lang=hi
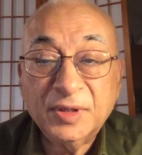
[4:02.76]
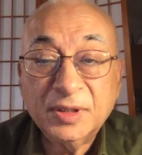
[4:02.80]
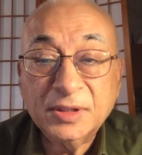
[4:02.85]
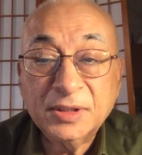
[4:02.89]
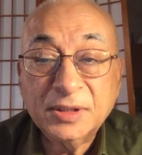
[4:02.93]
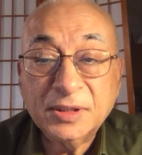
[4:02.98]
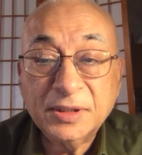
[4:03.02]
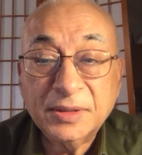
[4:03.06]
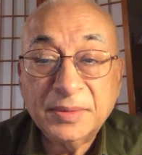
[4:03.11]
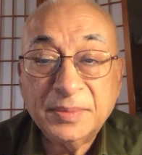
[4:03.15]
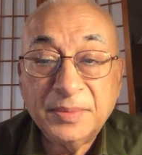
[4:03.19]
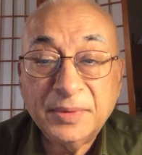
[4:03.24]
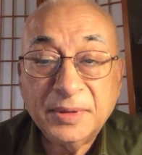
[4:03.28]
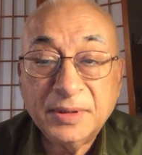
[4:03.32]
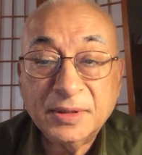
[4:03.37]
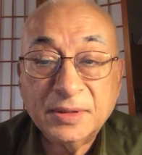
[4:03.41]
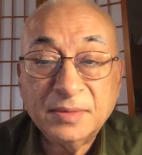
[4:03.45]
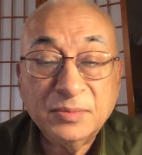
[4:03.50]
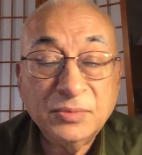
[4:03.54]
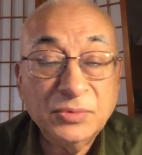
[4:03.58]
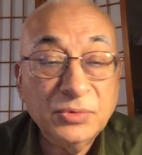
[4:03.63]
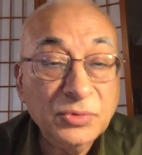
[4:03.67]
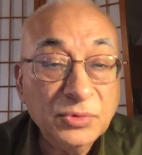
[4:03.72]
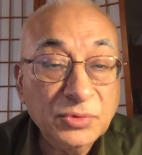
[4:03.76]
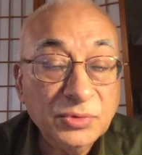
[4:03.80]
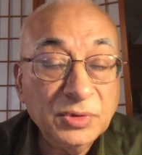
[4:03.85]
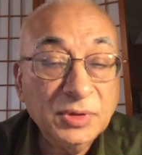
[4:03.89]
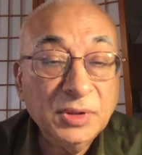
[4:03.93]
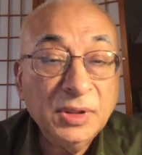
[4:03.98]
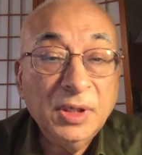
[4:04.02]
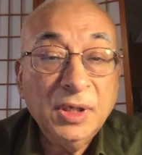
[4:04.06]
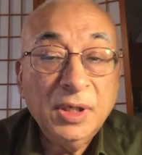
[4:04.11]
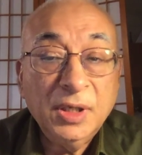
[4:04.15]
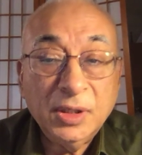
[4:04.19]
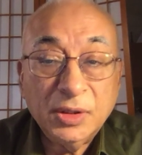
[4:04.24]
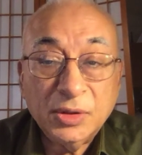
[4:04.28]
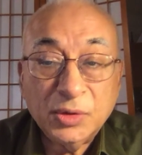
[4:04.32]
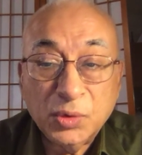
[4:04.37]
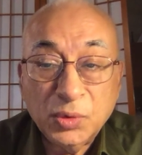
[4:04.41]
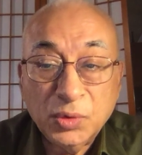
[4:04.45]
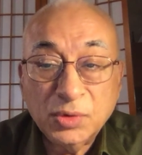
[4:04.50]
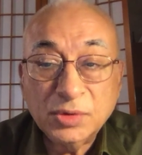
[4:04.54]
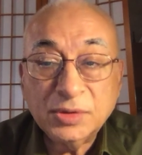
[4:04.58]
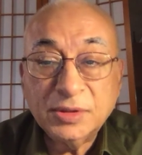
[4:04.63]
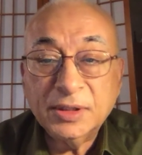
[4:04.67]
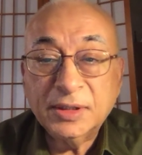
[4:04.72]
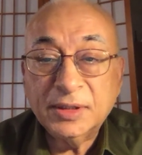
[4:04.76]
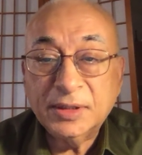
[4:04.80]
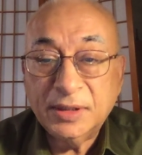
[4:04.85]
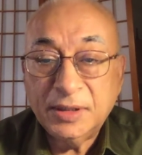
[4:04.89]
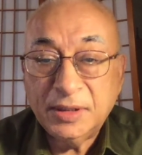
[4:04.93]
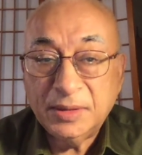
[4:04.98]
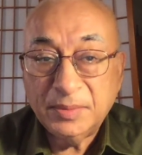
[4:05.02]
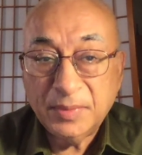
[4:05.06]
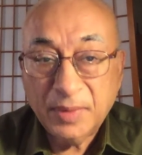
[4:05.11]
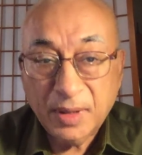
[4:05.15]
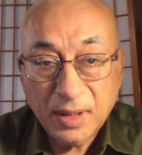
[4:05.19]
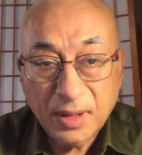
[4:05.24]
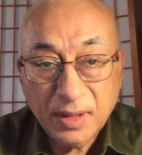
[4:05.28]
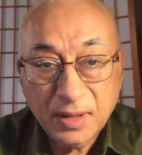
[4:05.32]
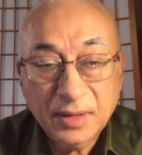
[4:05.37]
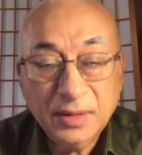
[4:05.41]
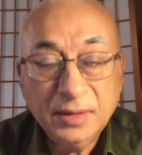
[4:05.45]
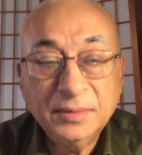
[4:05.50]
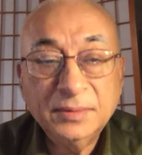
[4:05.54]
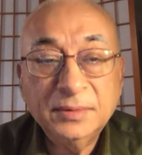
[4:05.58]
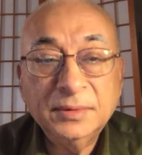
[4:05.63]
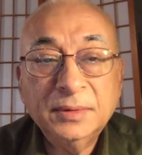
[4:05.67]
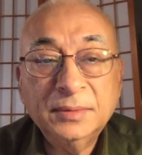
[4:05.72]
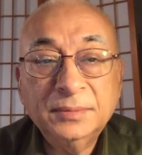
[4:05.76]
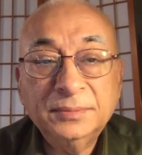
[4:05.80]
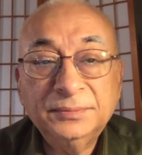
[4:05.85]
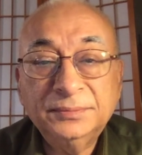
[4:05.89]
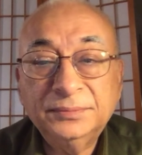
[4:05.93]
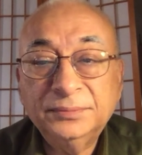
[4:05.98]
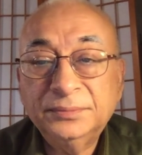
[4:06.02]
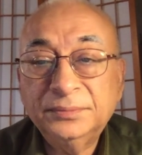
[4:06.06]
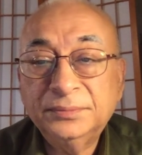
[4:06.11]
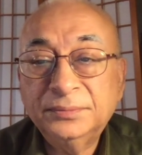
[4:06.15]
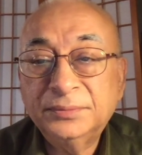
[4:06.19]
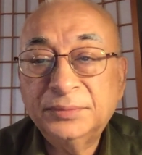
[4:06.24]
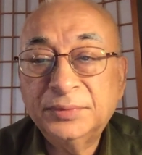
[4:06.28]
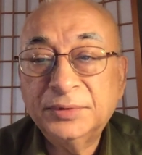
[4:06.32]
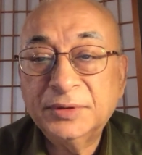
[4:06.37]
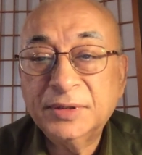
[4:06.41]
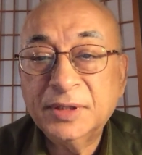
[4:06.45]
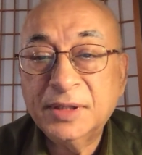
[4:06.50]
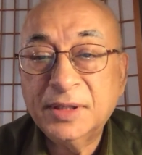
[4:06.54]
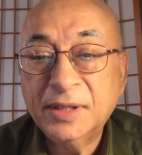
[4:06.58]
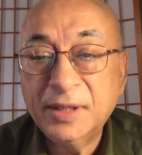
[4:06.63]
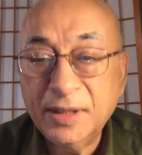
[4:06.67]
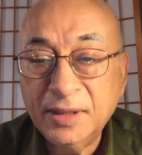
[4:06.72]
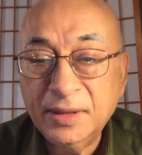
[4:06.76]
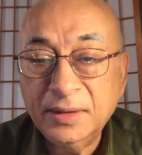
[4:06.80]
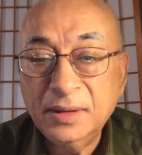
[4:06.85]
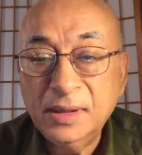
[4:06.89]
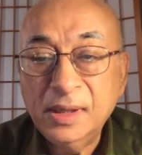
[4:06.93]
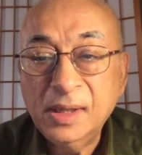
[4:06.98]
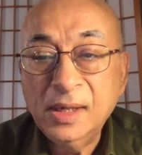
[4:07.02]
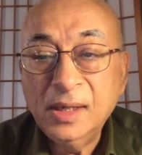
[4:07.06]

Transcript: दस से बीस बूंद दो से तीन बार प्रतिदिन